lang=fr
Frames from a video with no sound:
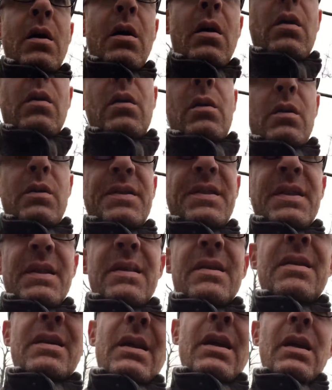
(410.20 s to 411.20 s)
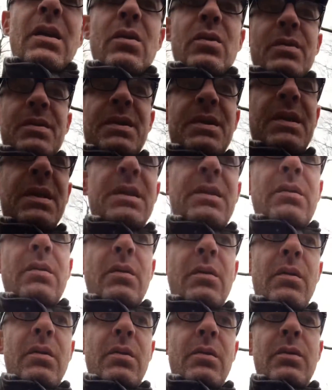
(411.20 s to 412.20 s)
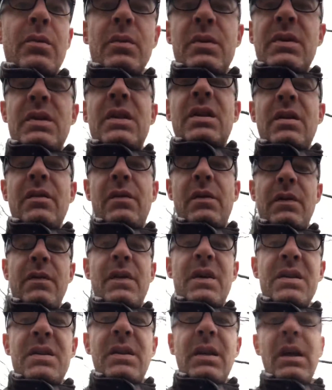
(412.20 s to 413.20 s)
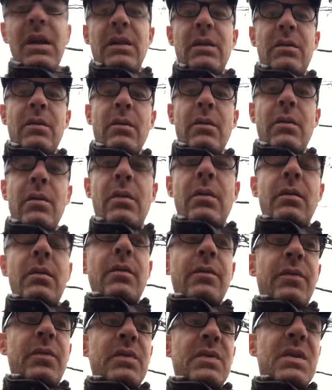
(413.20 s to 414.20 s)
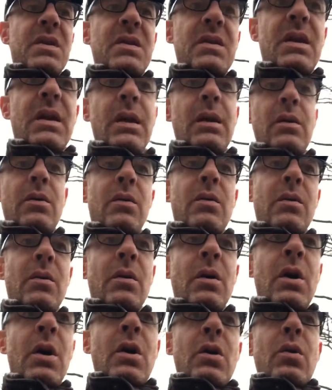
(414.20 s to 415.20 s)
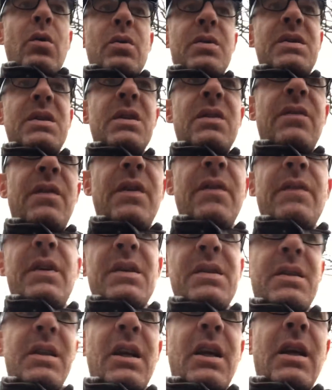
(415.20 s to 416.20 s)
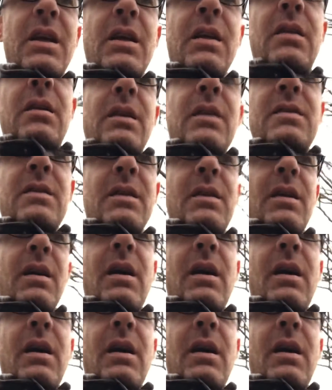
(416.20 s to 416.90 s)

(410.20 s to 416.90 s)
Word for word: euh, s'inscrire au site, euh, donc c'était Viva Street, il euh, faut s'inscrire au, site Viva Street, etc.